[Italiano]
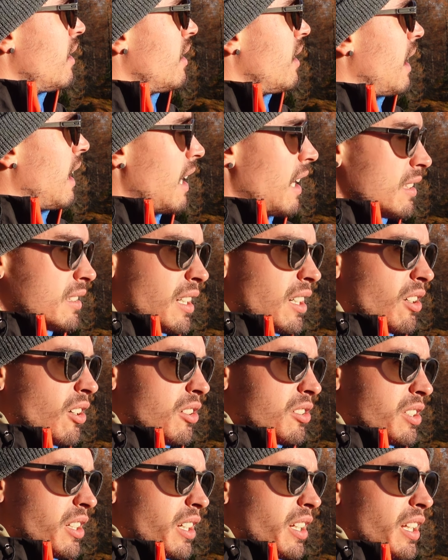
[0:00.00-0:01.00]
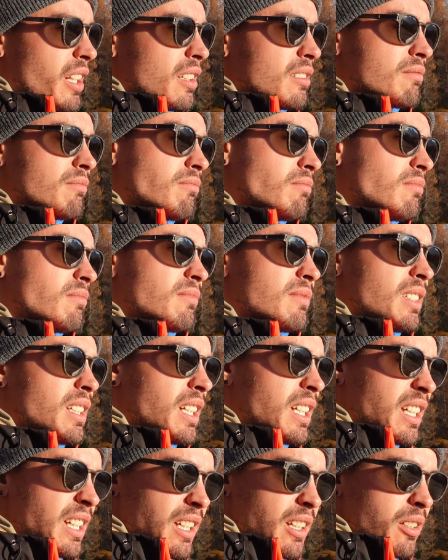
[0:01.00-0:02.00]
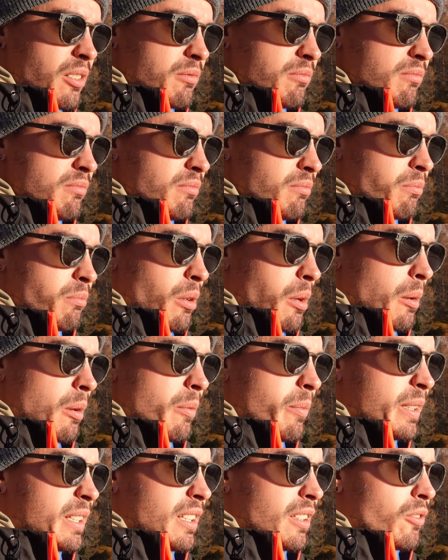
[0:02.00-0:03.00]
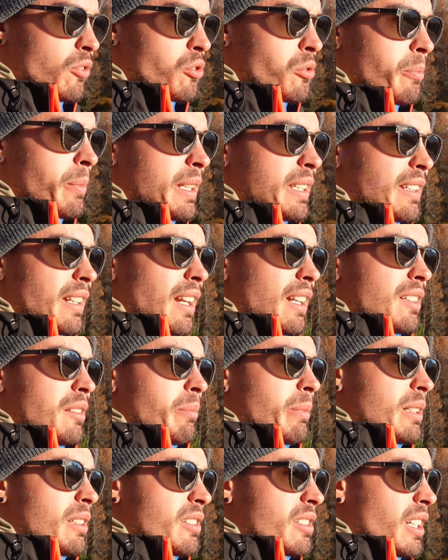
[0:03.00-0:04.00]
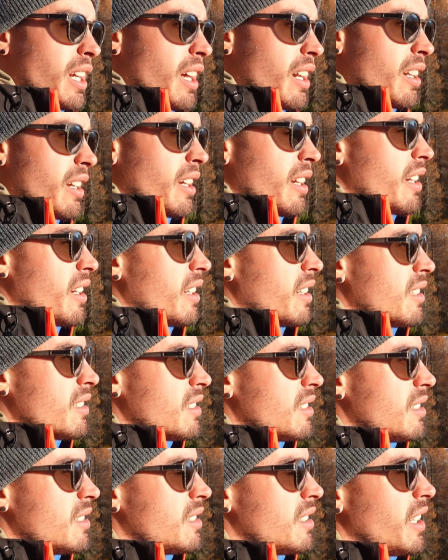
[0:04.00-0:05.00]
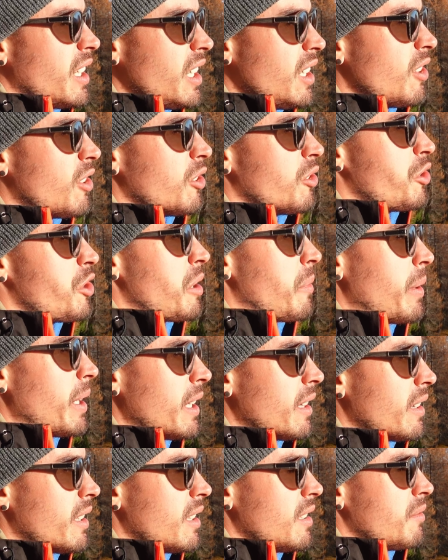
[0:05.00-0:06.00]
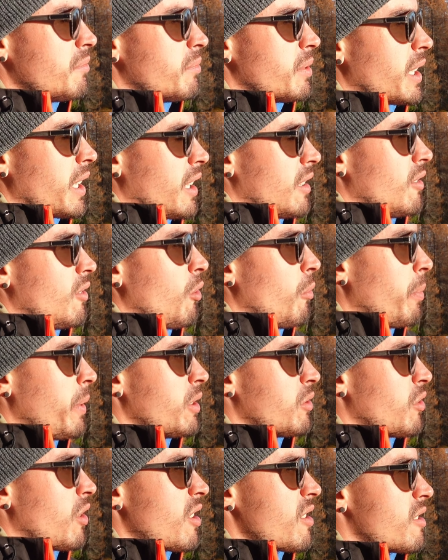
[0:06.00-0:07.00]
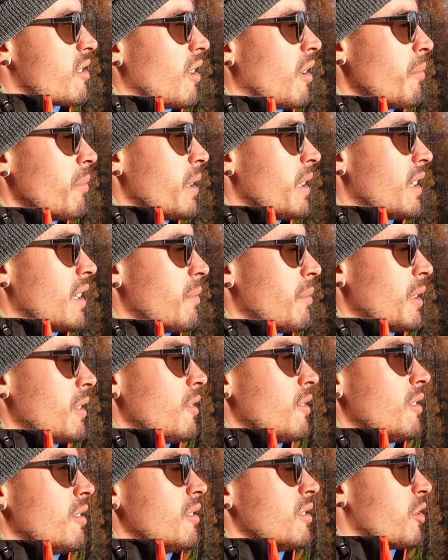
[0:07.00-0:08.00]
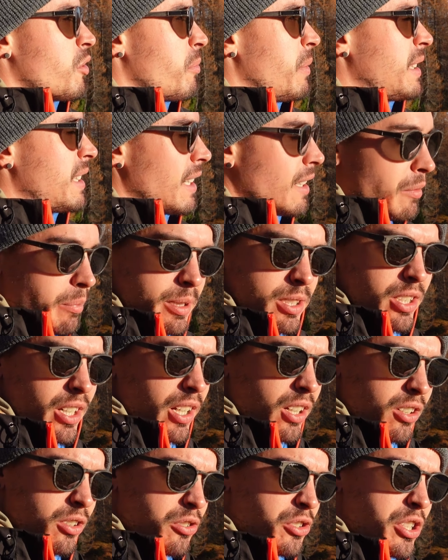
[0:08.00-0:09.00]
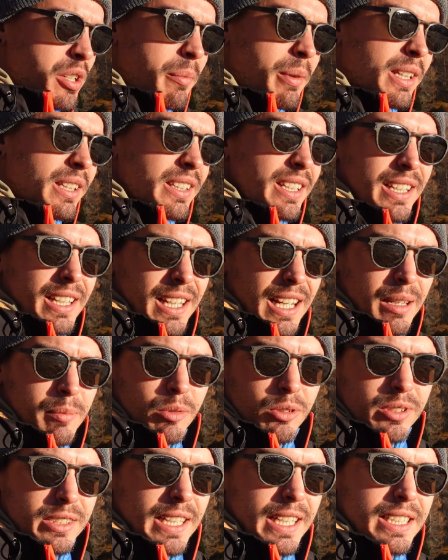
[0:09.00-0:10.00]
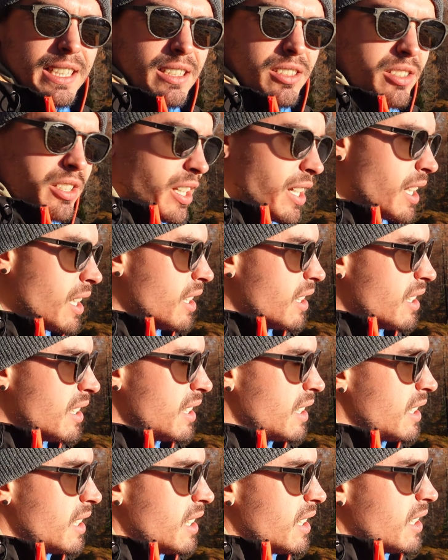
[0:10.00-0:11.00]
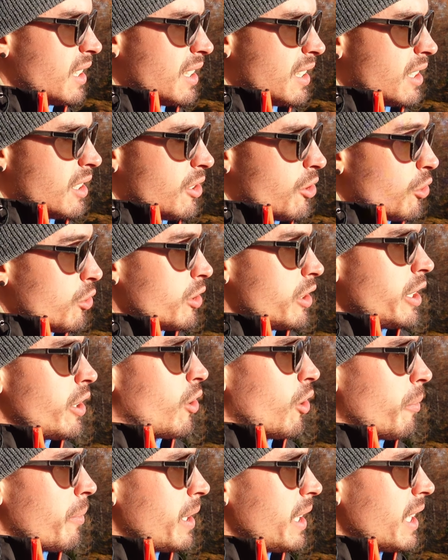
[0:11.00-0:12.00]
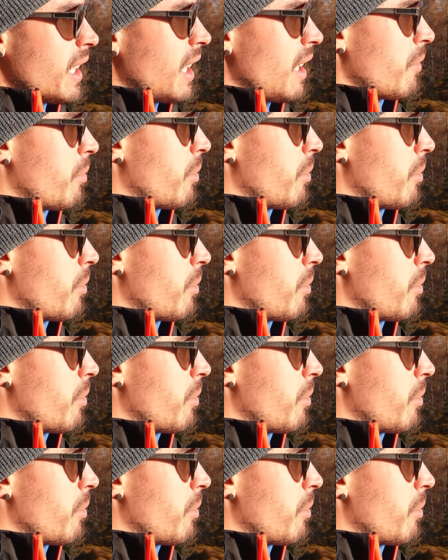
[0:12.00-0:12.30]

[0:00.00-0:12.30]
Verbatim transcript: e l'altra cosa è che probabilmente devo smetterla di pensare inconsciamente, perché non lo penso razionalmente, ma devo smetterla di pensare inconsciamente che la montagna sia, non dico mia,